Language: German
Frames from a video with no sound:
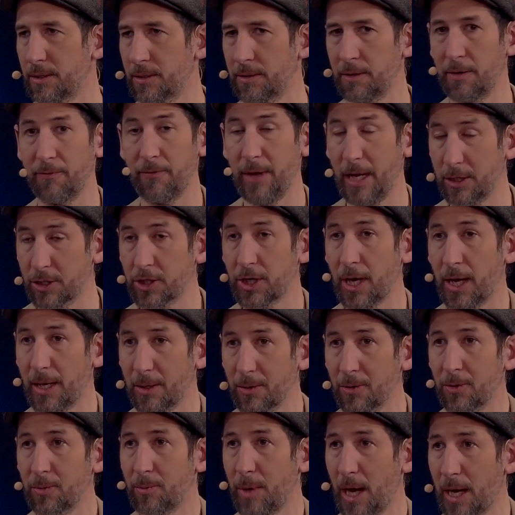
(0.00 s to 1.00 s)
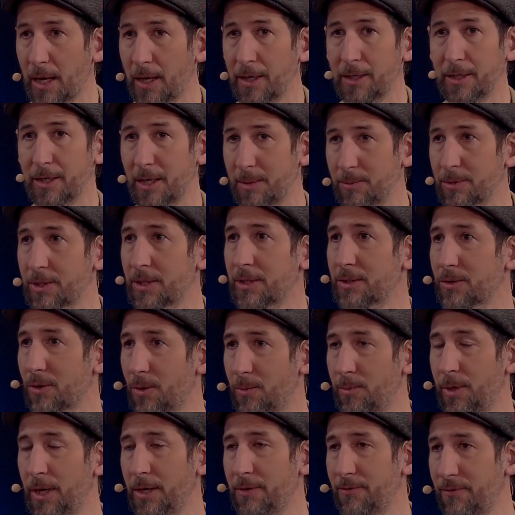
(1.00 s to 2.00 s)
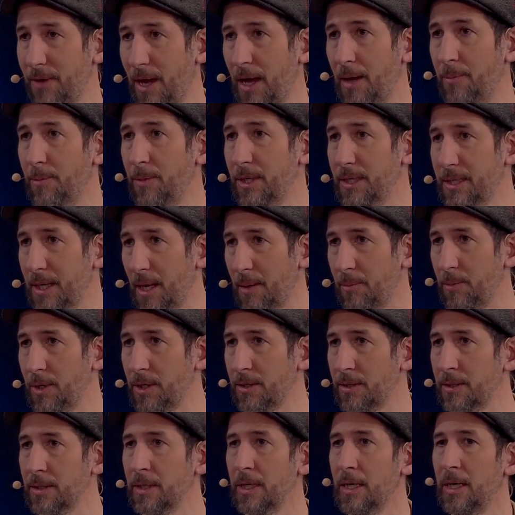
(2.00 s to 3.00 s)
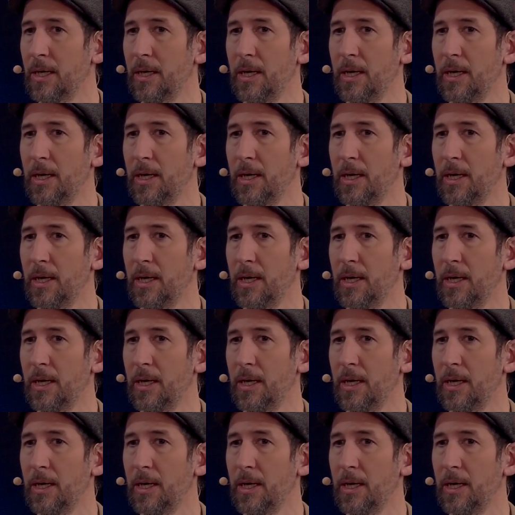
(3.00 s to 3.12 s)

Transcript: eine Wertsteigerung machen, indem sie das komplett wärmedämmen